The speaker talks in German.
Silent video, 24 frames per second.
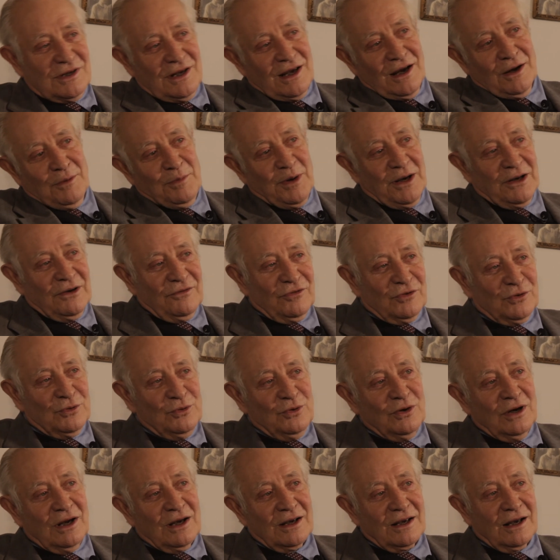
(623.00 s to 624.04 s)
die Arbeiter von
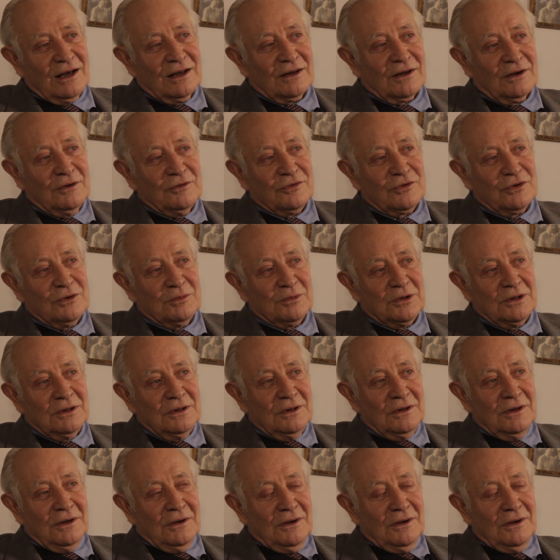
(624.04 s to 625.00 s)
Urach gerade draufgekommen. Und